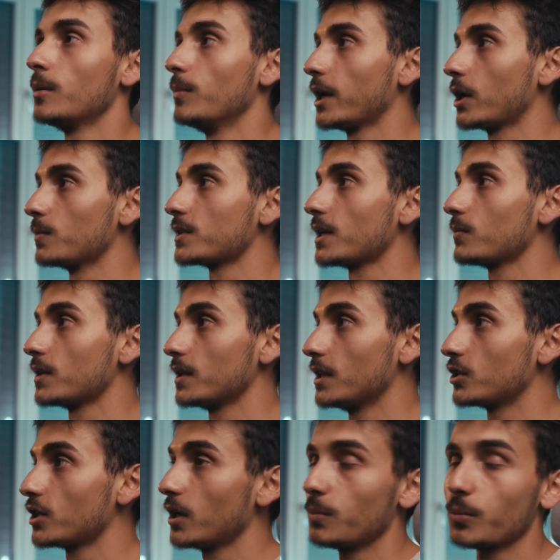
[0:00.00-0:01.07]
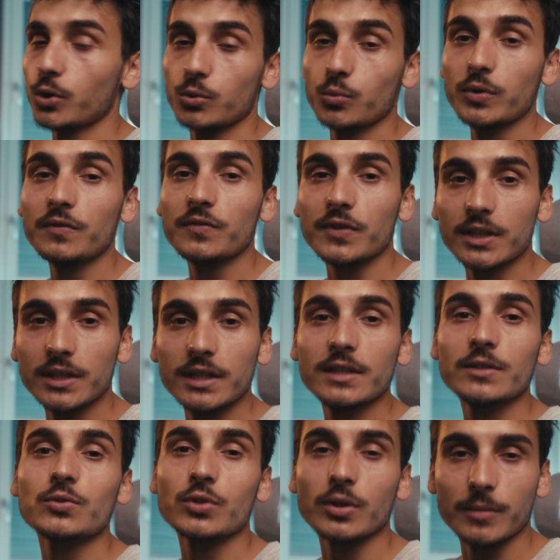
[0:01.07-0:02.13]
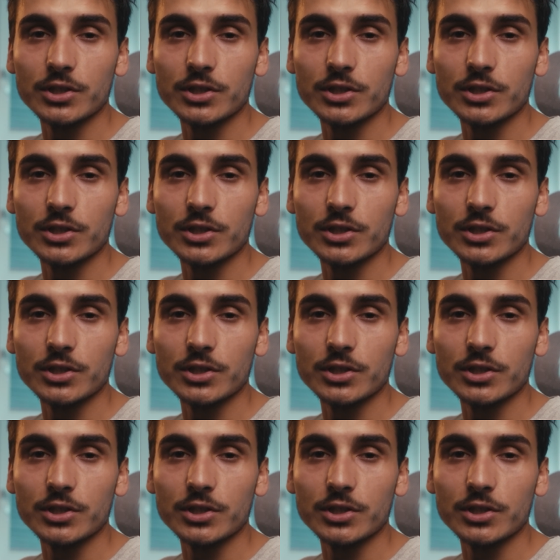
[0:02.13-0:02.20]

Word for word: mais comme ça vous avez déjà le produit fini sur